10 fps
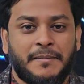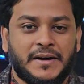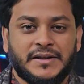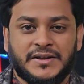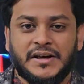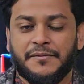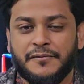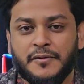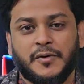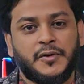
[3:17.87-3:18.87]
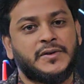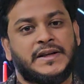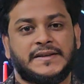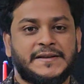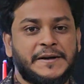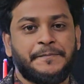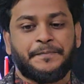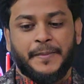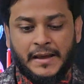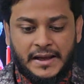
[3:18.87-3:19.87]
বাট যেটা ফ্রুক্টোজ আছে
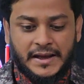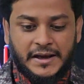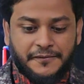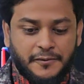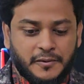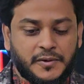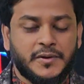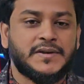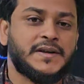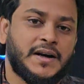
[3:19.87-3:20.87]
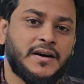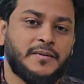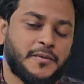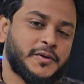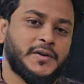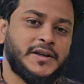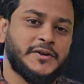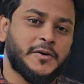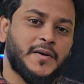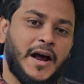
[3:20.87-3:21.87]
এই ফ্রুক্টোজটার মধ্য
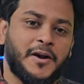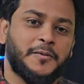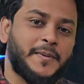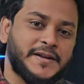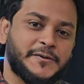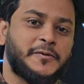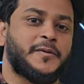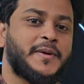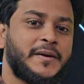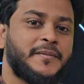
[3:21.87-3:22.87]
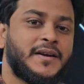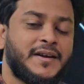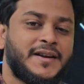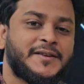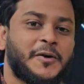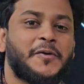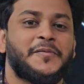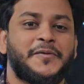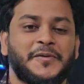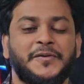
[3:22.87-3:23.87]
দিয়ে যখন আলো পাস করবে
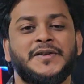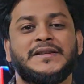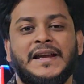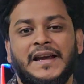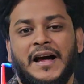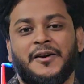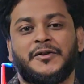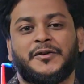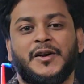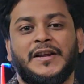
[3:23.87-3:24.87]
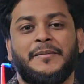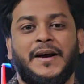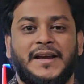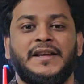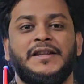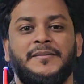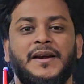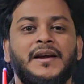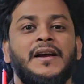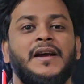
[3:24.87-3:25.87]
তখন ফ্রুক্টোজটা এই আলোর তলকে বাঁকিয়ে
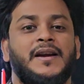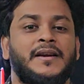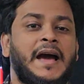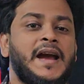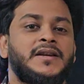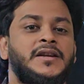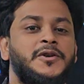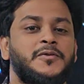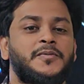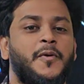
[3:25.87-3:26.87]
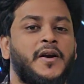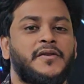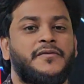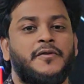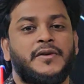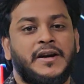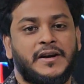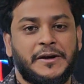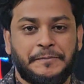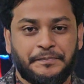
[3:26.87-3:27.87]
দিবে নাইনটি টু পয়েন্ট ফোর
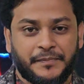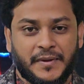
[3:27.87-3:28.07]
ডিগ্রি